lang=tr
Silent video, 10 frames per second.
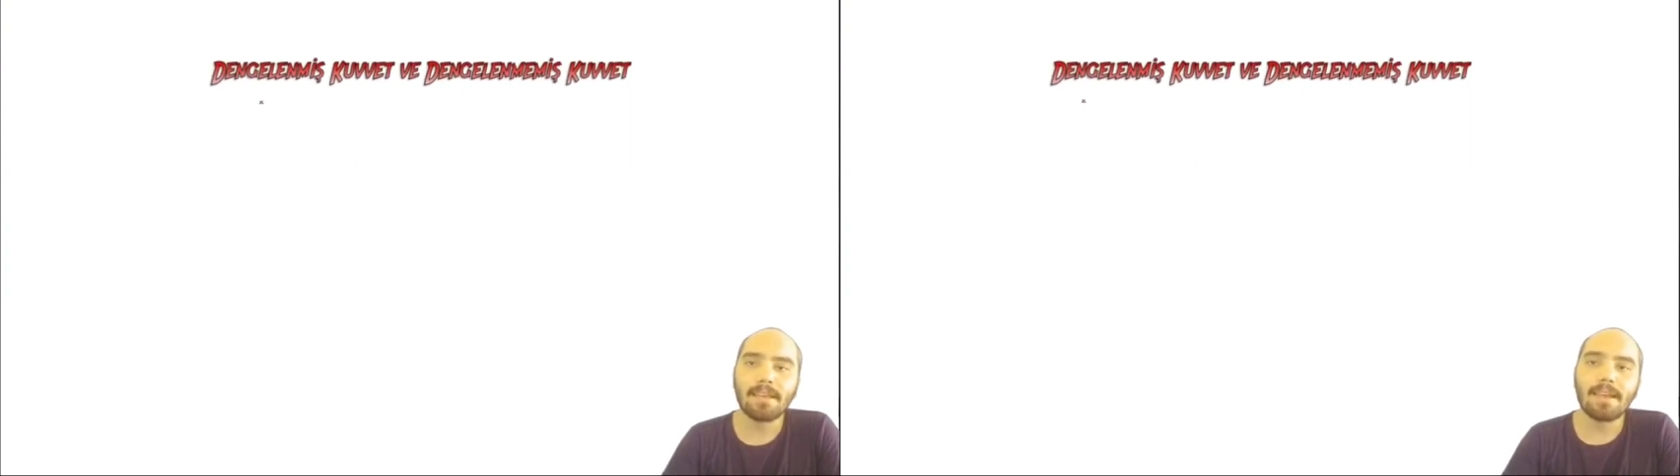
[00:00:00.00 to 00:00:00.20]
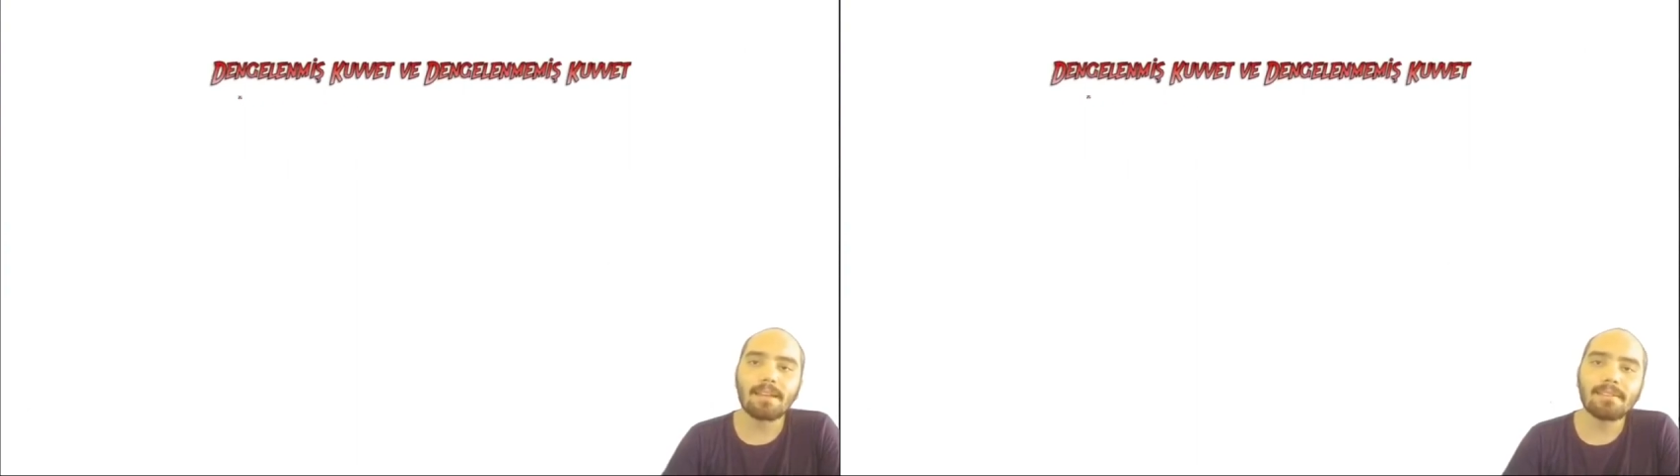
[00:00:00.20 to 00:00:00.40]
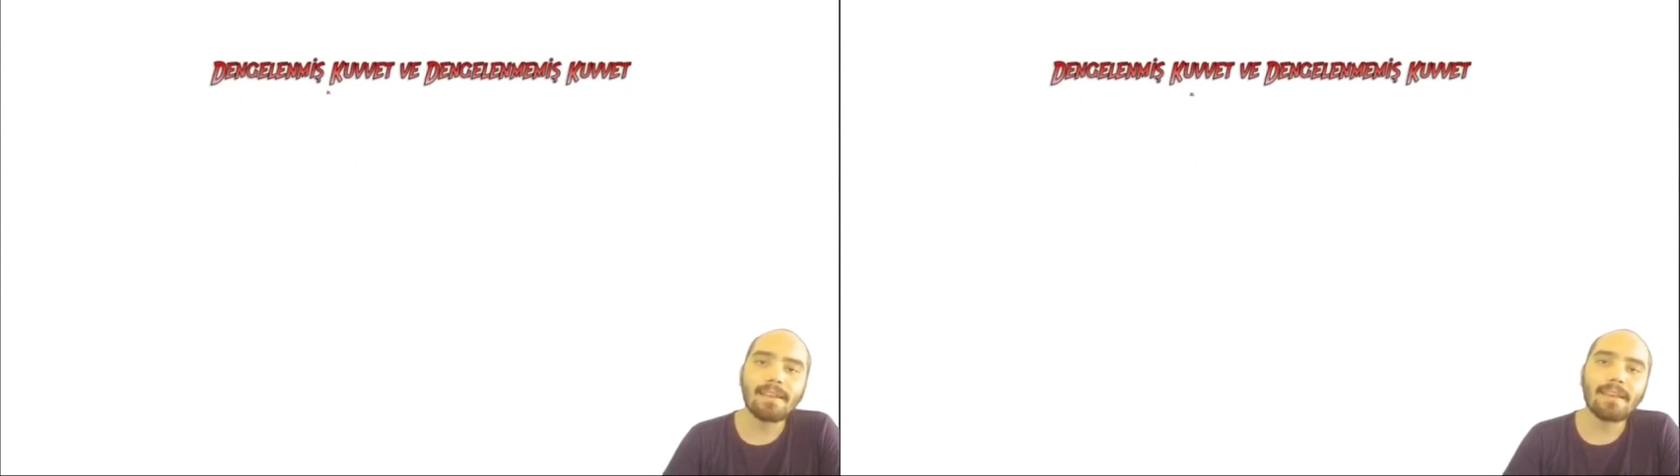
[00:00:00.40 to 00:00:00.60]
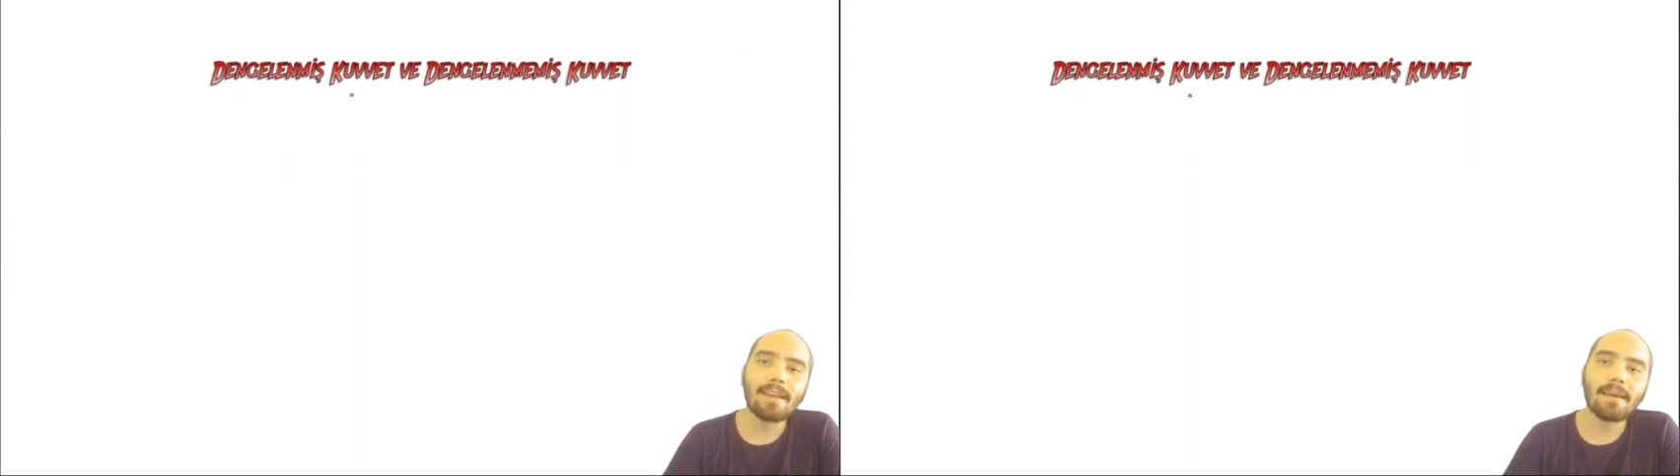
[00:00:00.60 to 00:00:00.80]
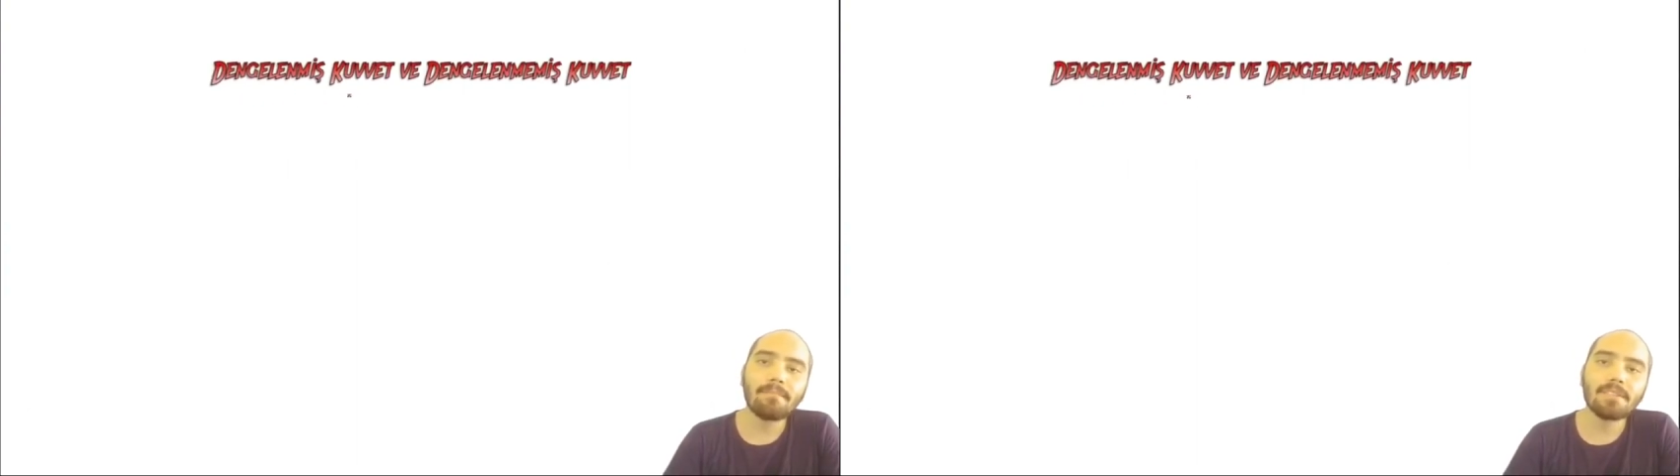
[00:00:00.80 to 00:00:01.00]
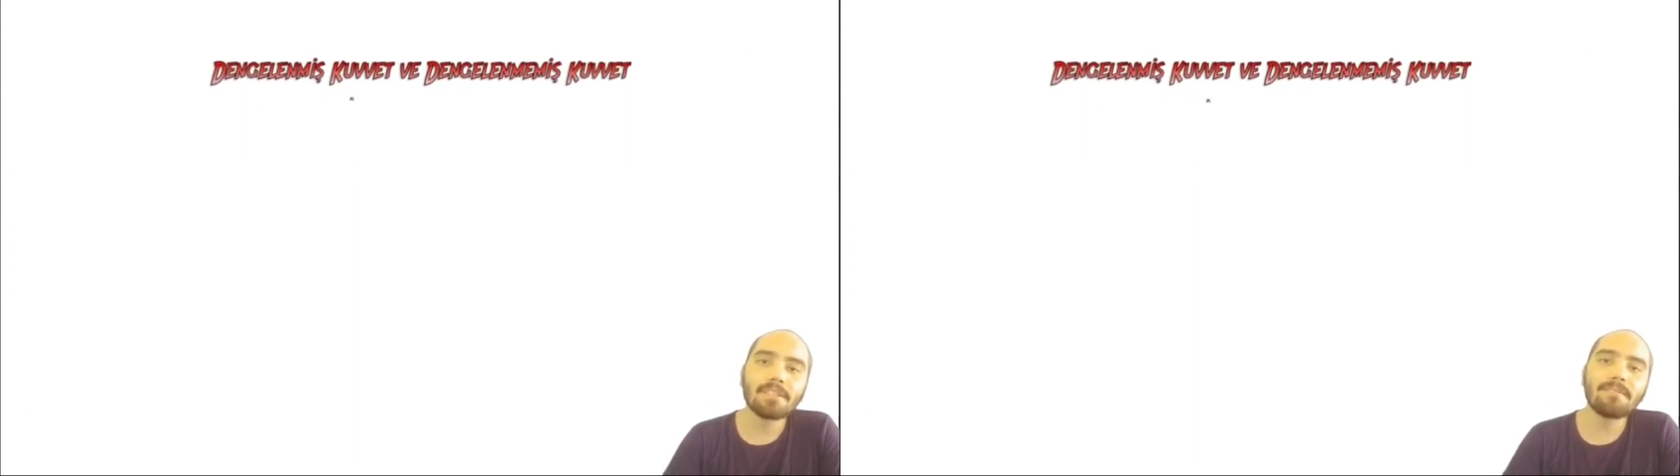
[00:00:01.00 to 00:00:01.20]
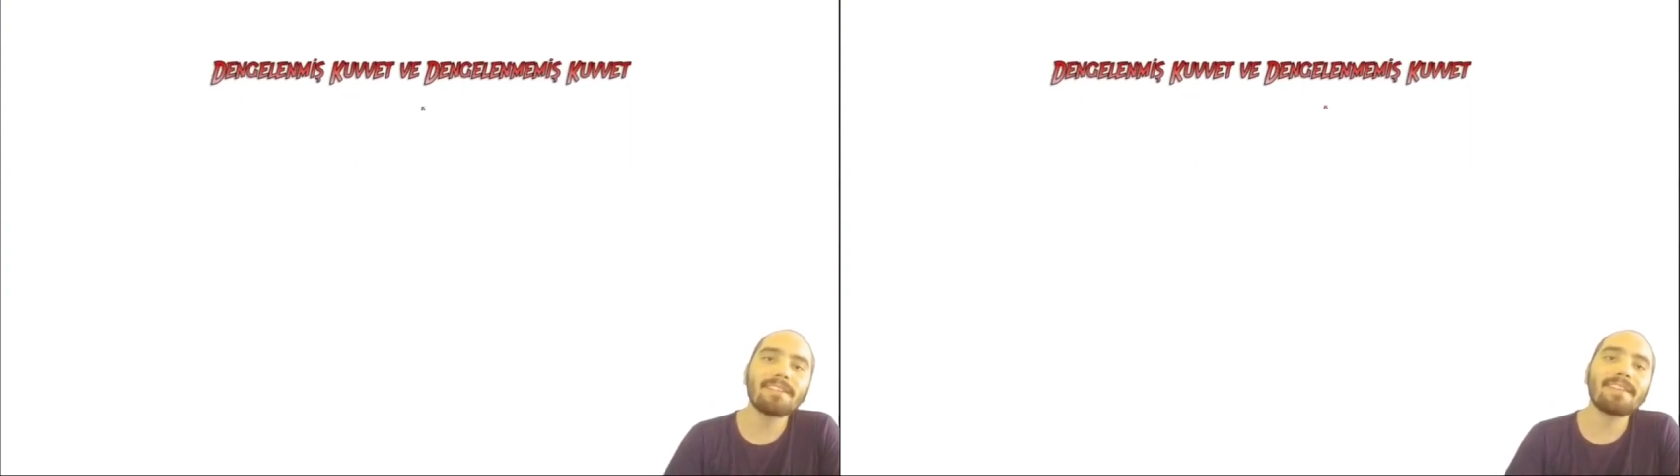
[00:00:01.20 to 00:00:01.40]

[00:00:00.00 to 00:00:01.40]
Yani dengelenmiş ve